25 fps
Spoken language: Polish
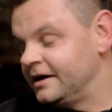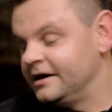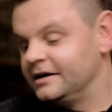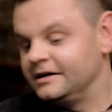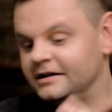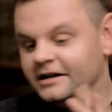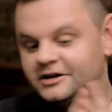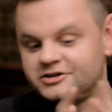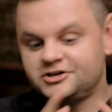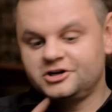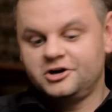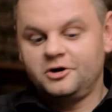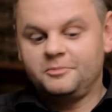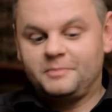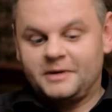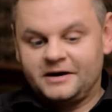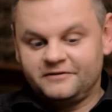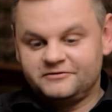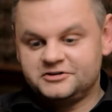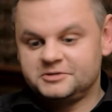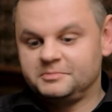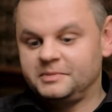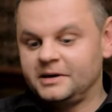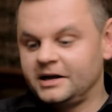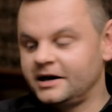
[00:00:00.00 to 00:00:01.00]
Dlaczego pan
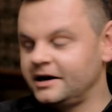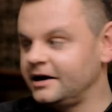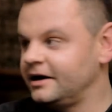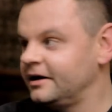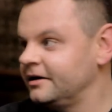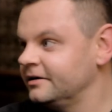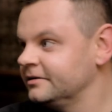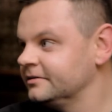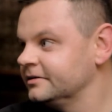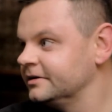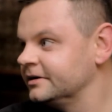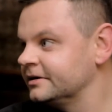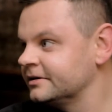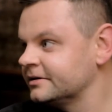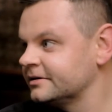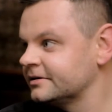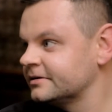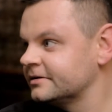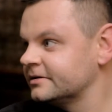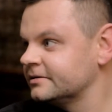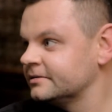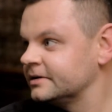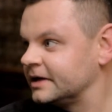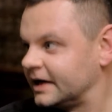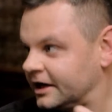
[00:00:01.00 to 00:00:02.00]
wspiera e,
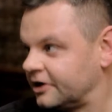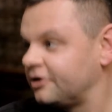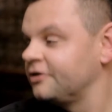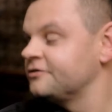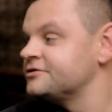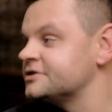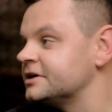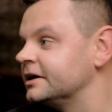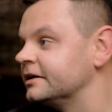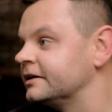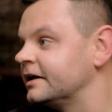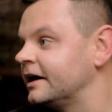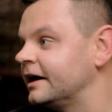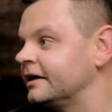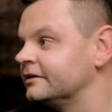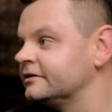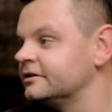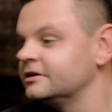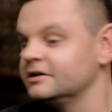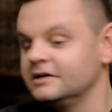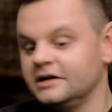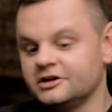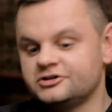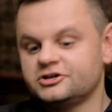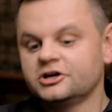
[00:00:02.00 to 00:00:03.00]
krakowskie
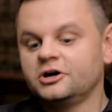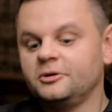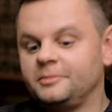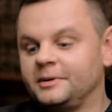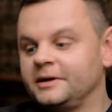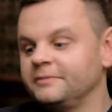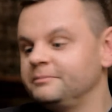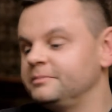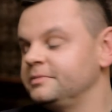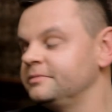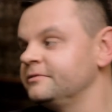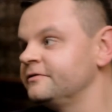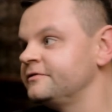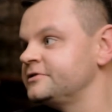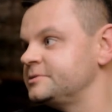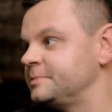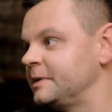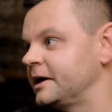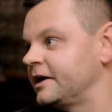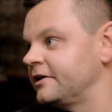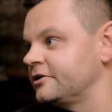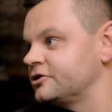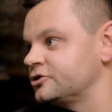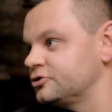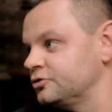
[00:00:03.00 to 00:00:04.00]
teatry? Dlaczego pan
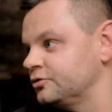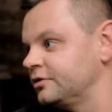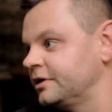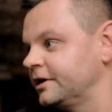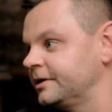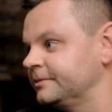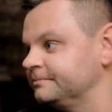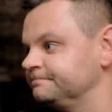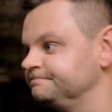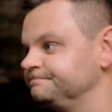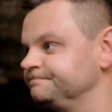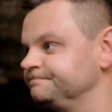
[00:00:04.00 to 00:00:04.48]
wspiera sztukę?